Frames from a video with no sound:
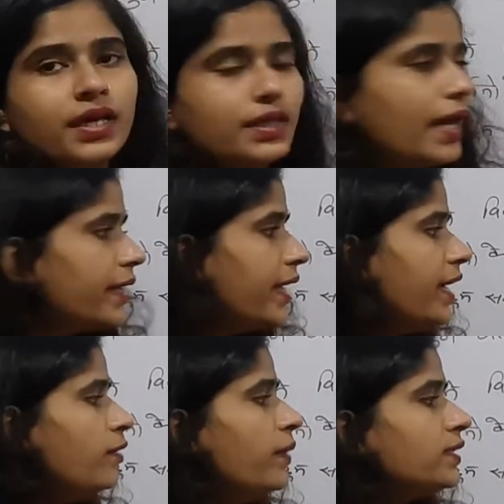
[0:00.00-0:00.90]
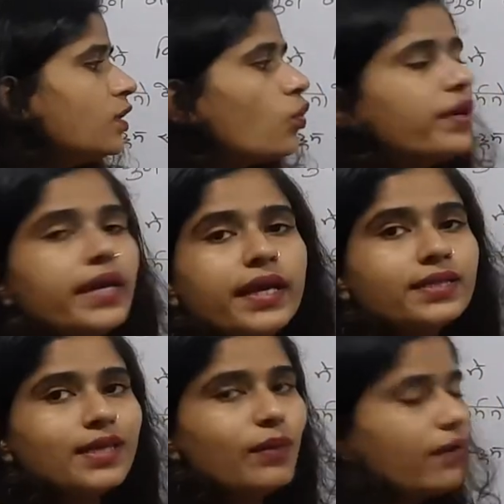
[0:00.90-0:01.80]
यानी कि इनमें से कोई एक
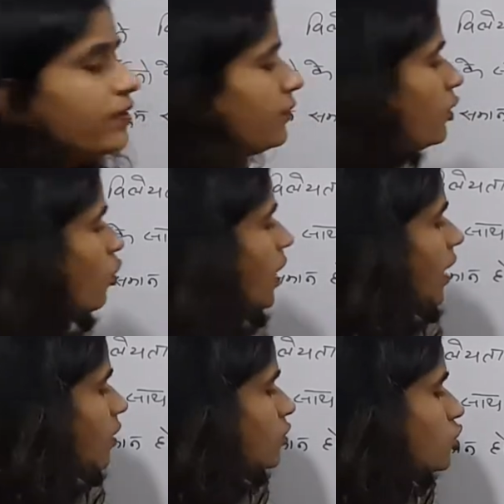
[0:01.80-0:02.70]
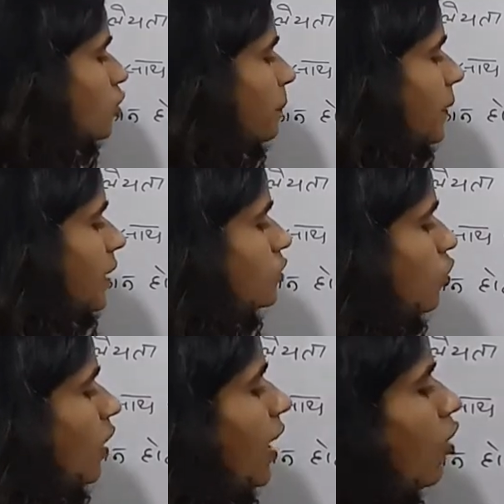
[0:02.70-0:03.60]
समावय भी होगा जो प्लस
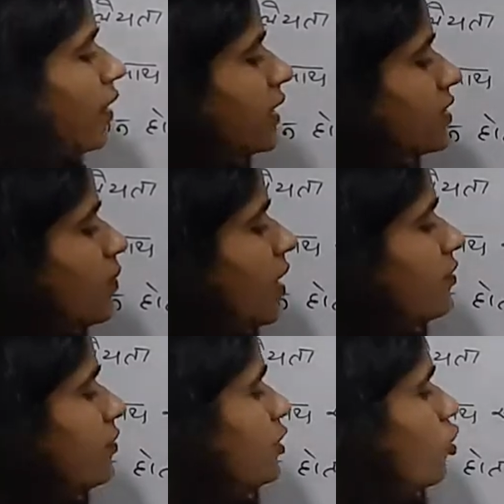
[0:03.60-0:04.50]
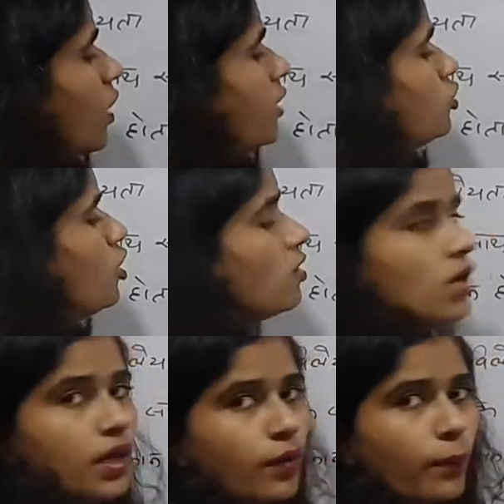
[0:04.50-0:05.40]
होगा और एक समावय भी होगा जो
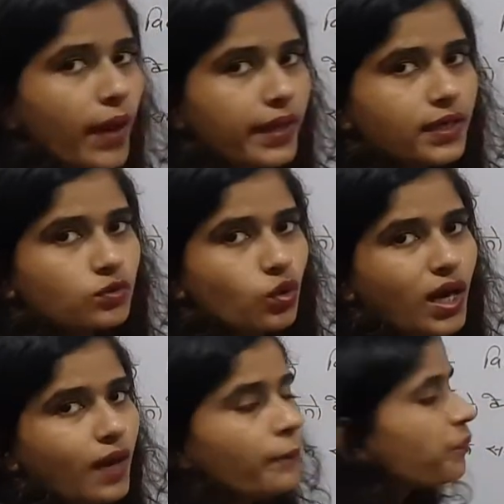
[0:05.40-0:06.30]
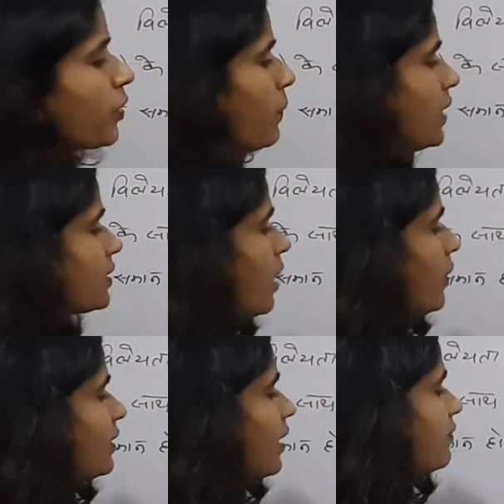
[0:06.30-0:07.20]
माइनस होगा प्लस का
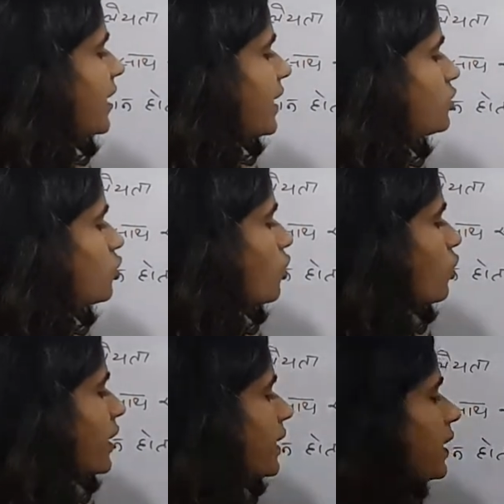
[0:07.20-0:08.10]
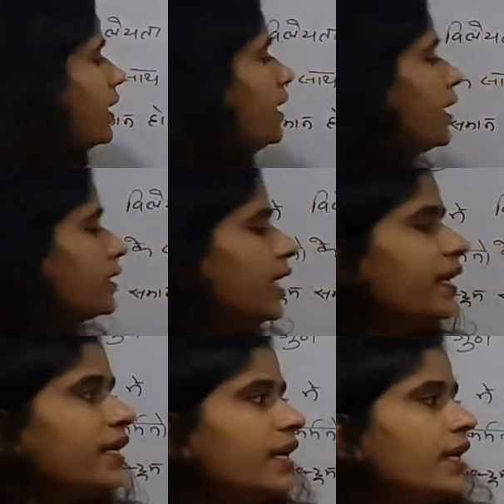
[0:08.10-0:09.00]
मतलब डेक्स्ट्रो रोटेटरी यानी
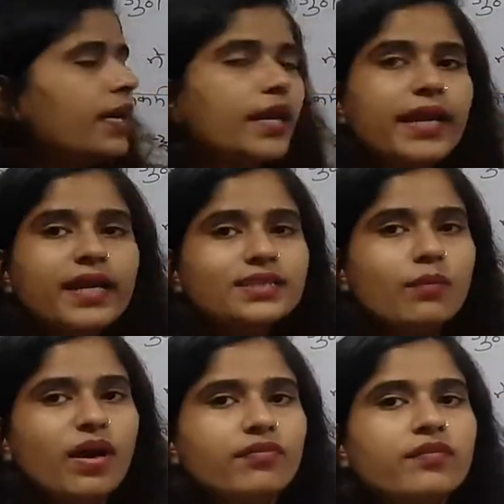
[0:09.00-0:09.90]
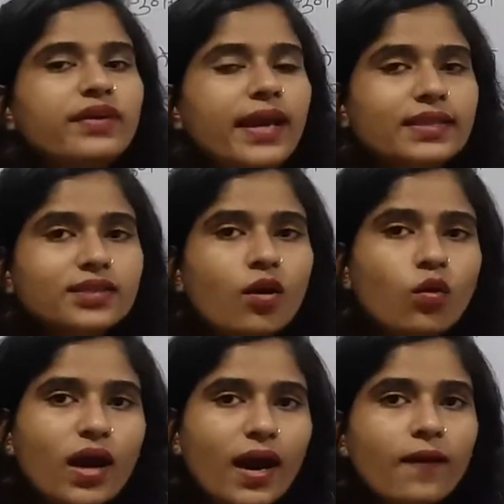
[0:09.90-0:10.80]
कि एक समावय भी ऐसा होगा